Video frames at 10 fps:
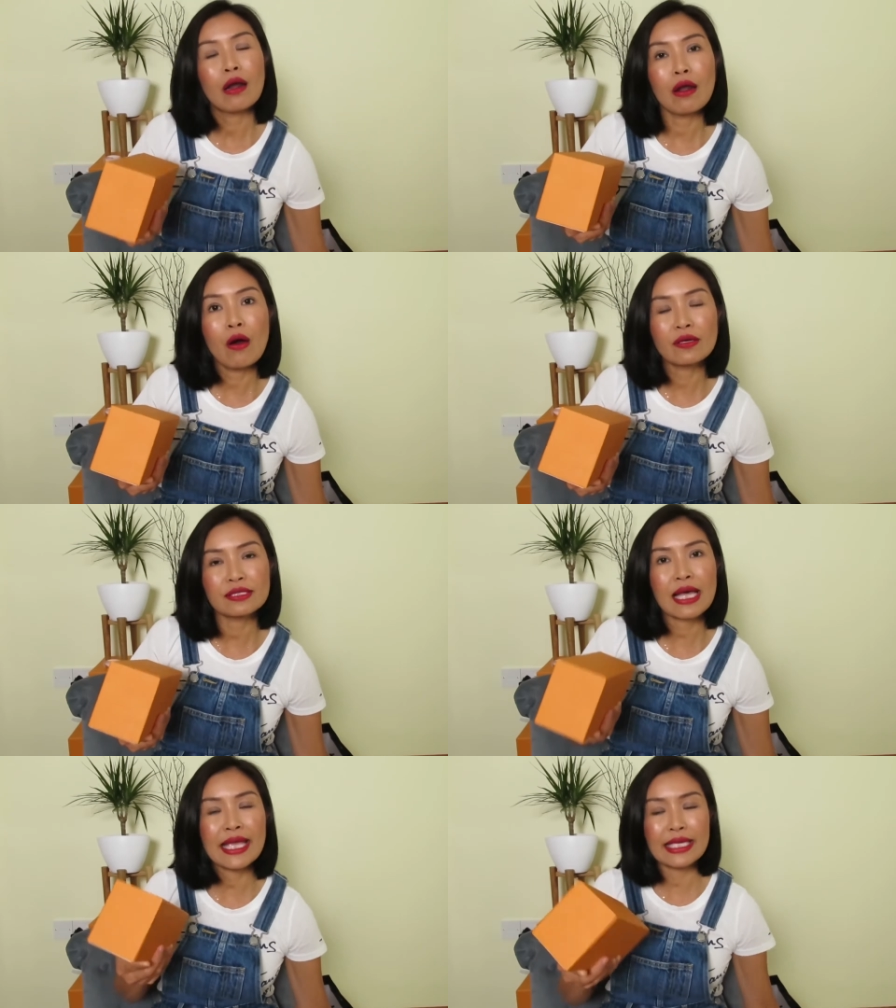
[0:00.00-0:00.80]
ลอง
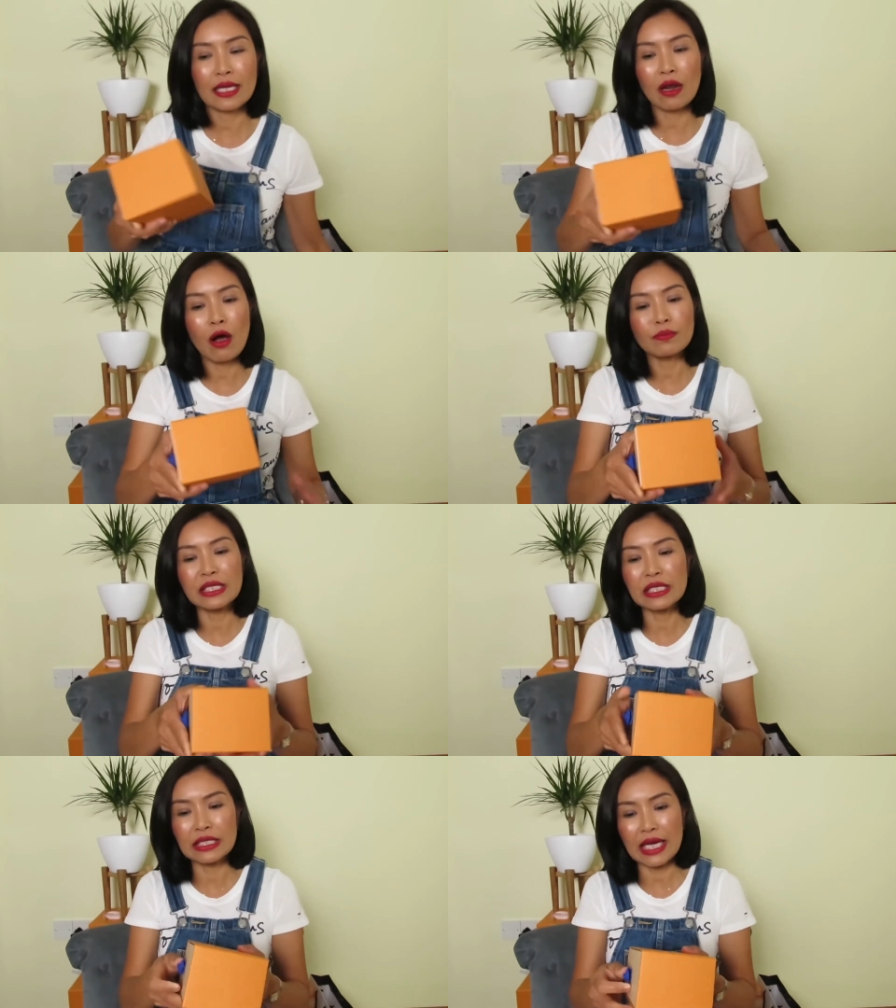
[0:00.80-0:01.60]
ใส่อีกรอบ
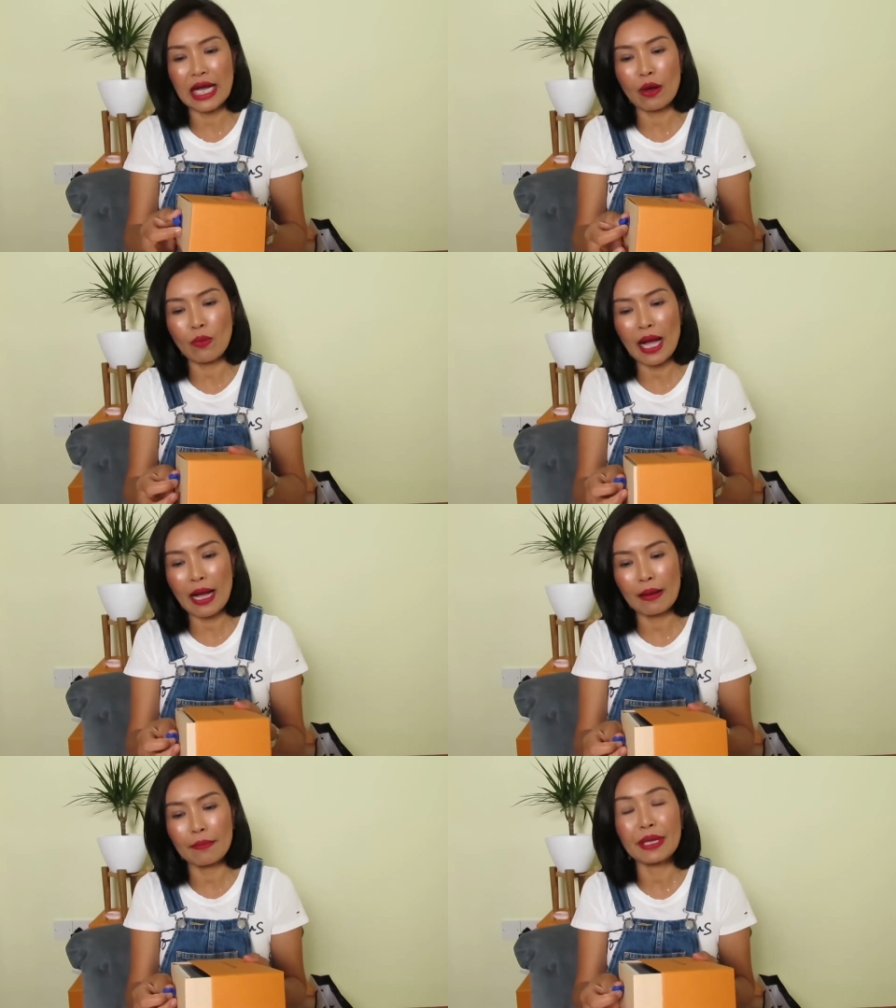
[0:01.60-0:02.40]
นึงนะคะว่า
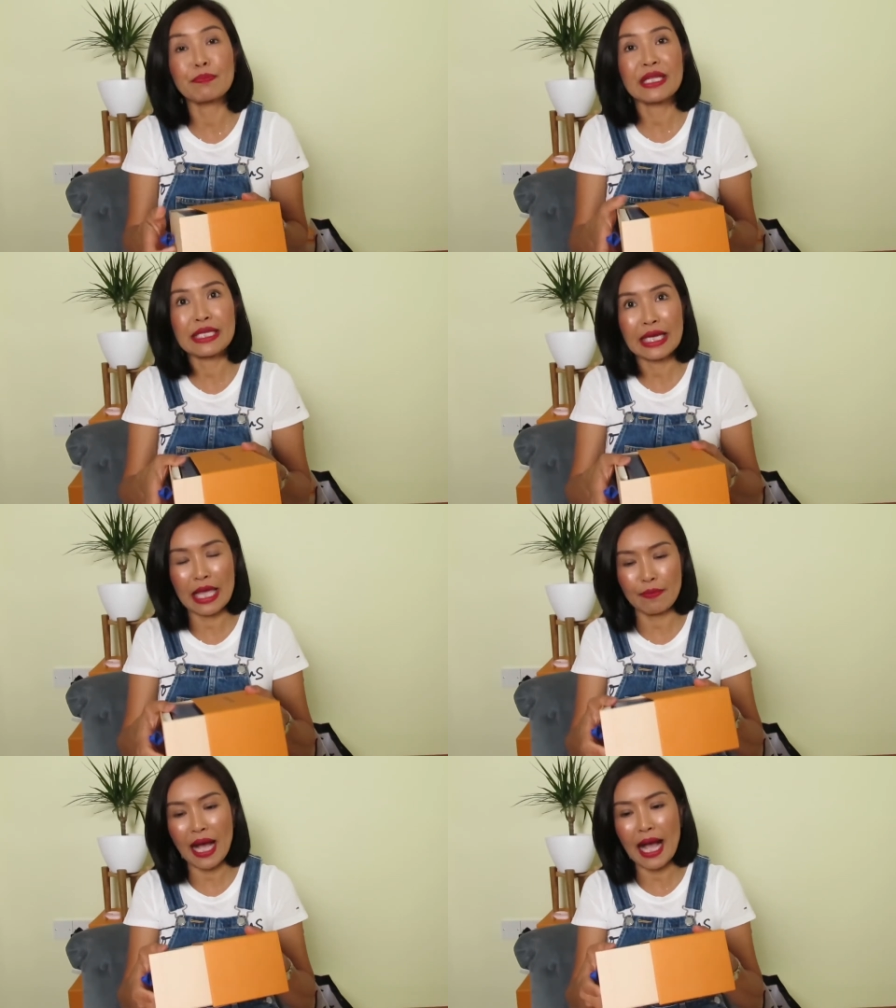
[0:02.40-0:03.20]
มันเป็นยังไง
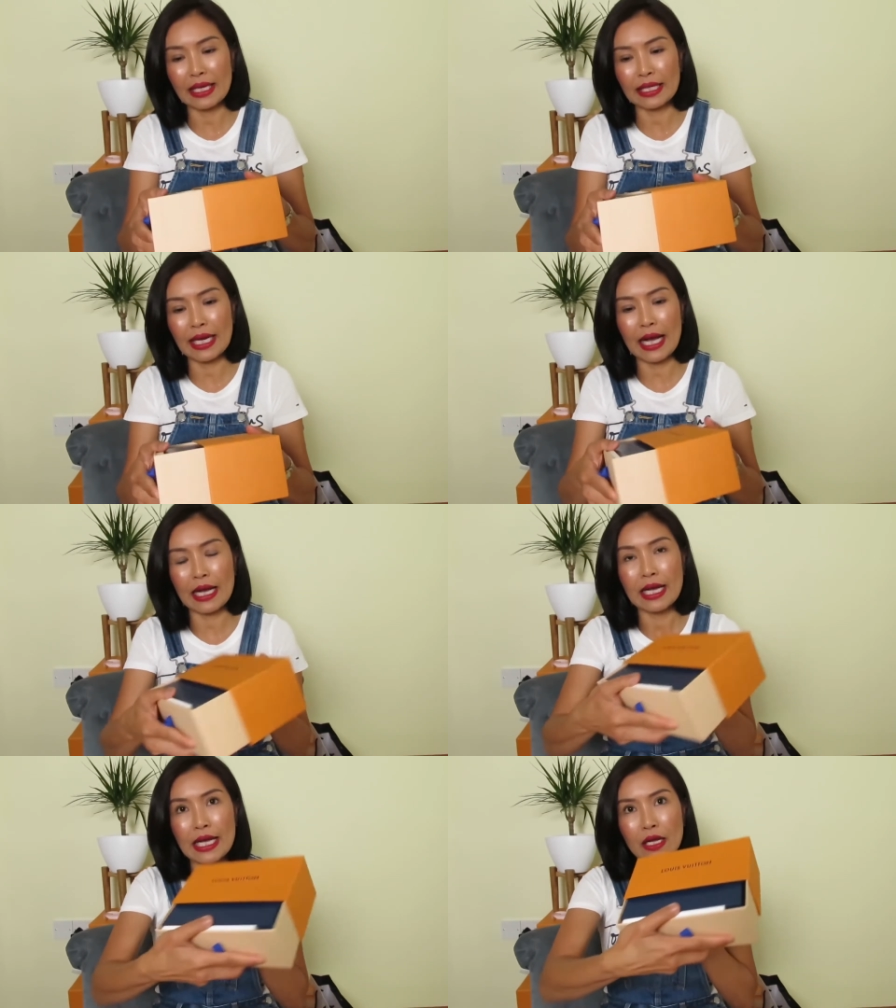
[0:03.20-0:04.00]
บ้างนะคะ
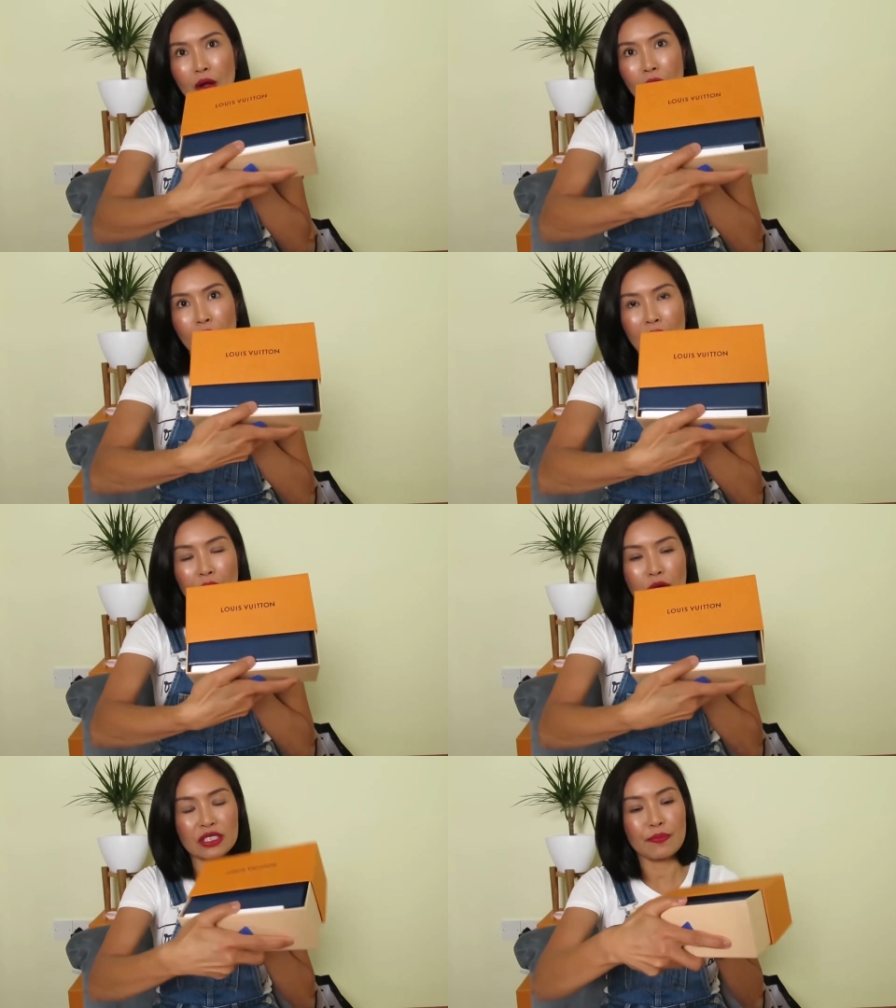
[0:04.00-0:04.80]
กล่องของเขา
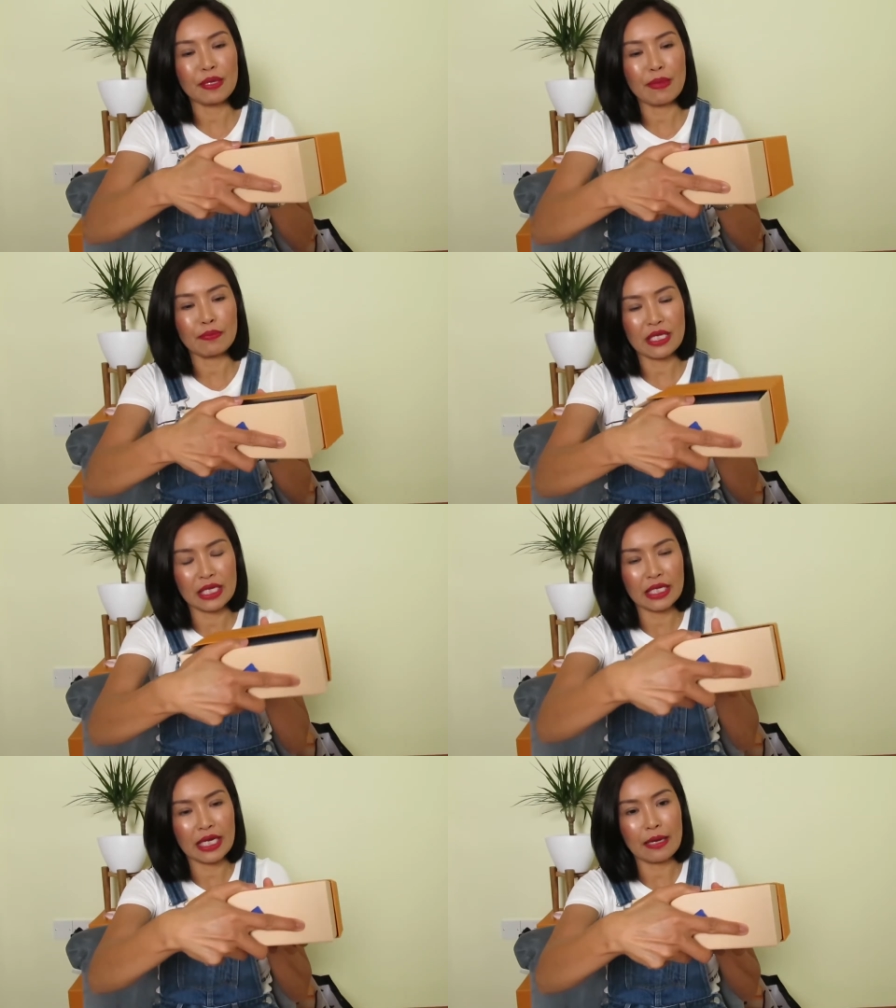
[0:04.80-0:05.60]
ก็จะเป็นแบบนี้
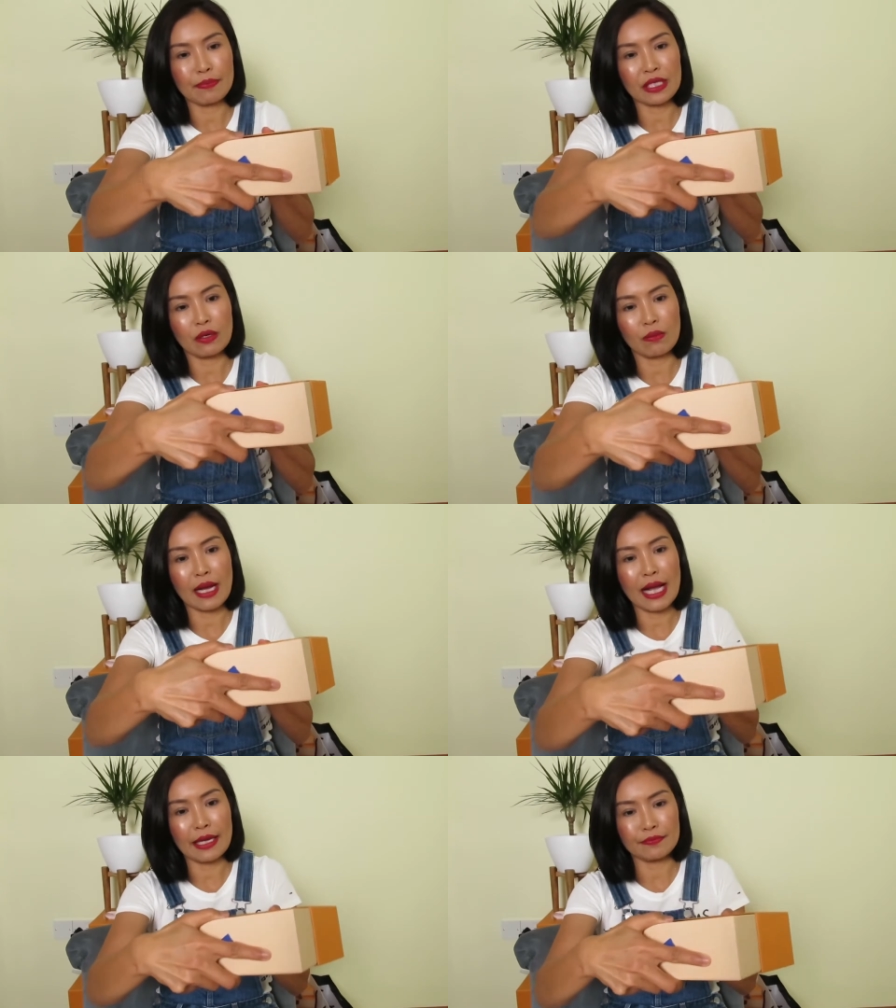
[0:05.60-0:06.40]
นะคะ เปิดออก
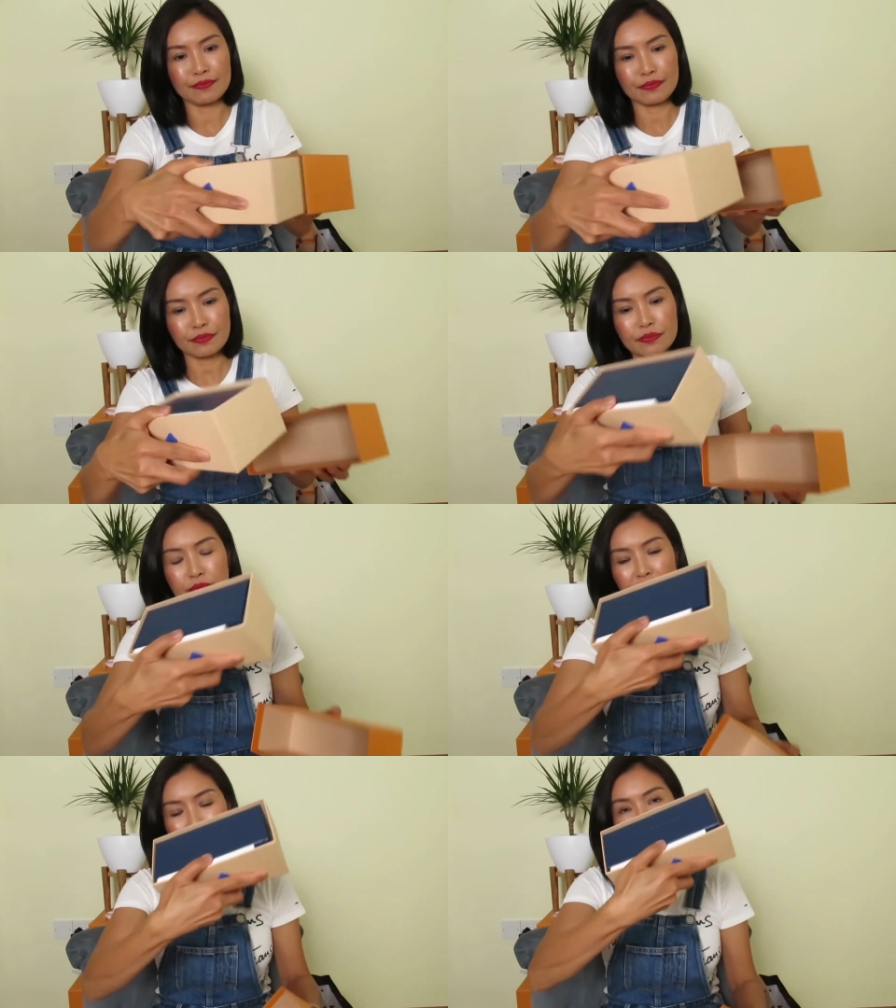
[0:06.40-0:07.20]
มา
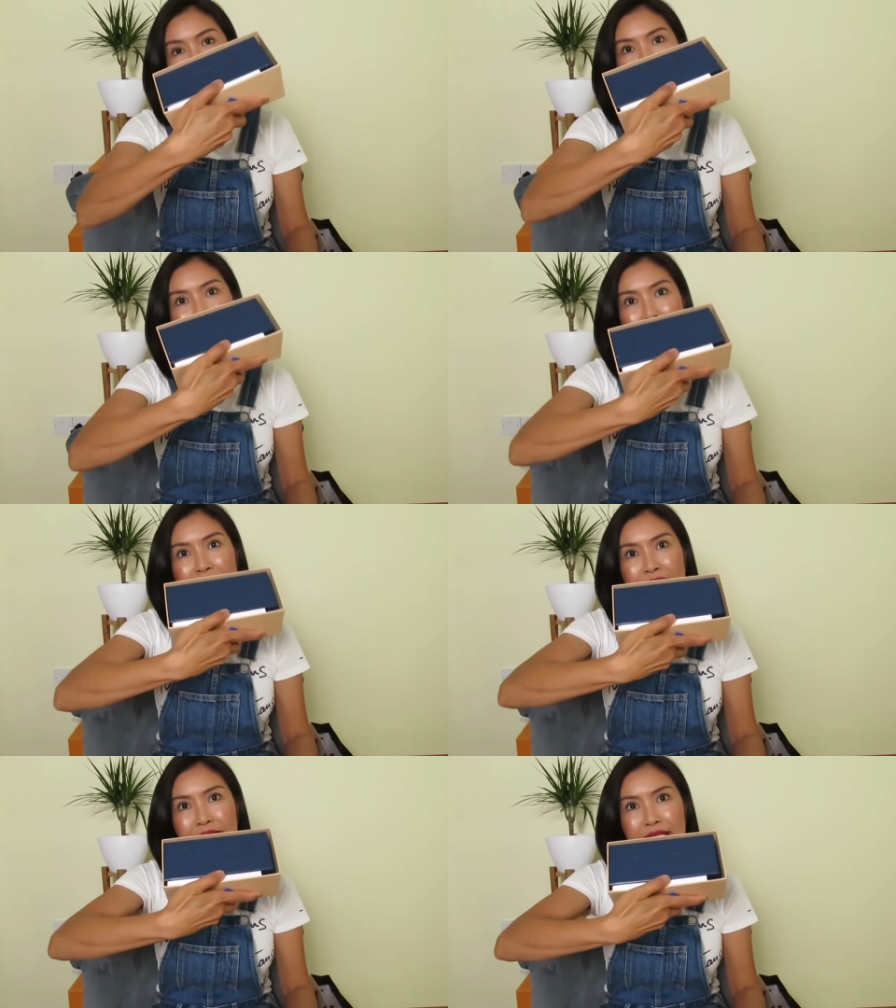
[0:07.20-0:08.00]
ด้านใน
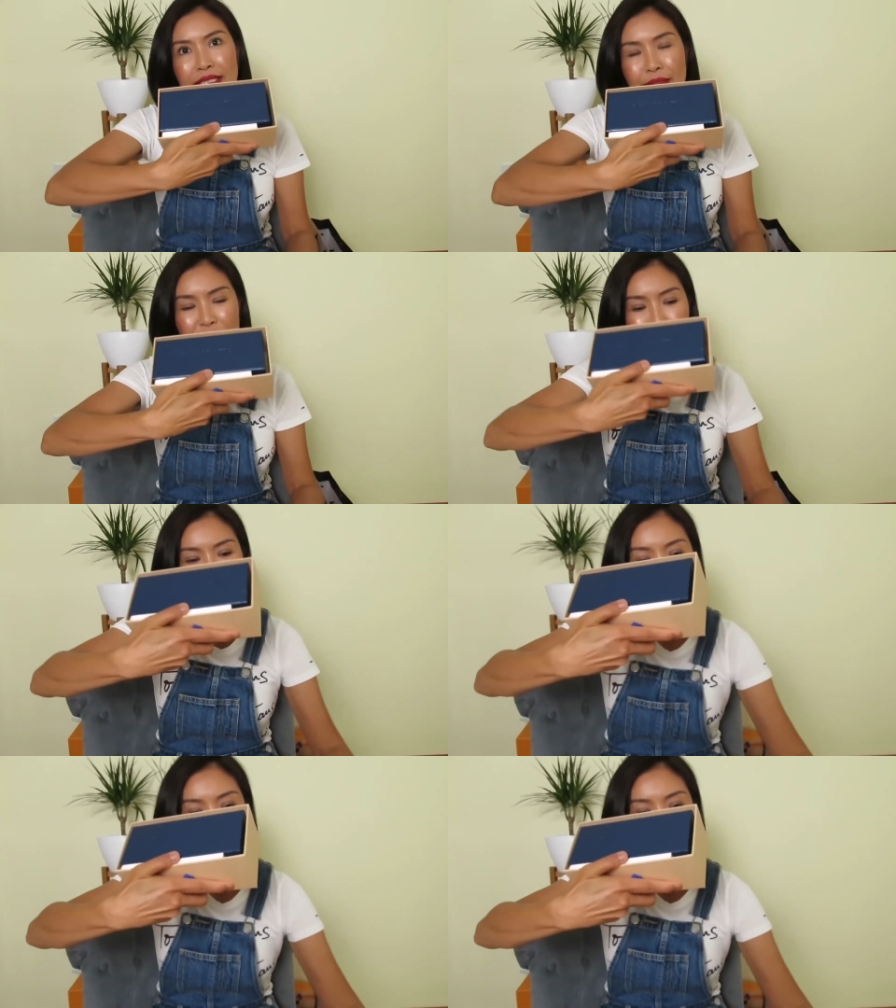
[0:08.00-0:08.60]
จะเป็นแบบ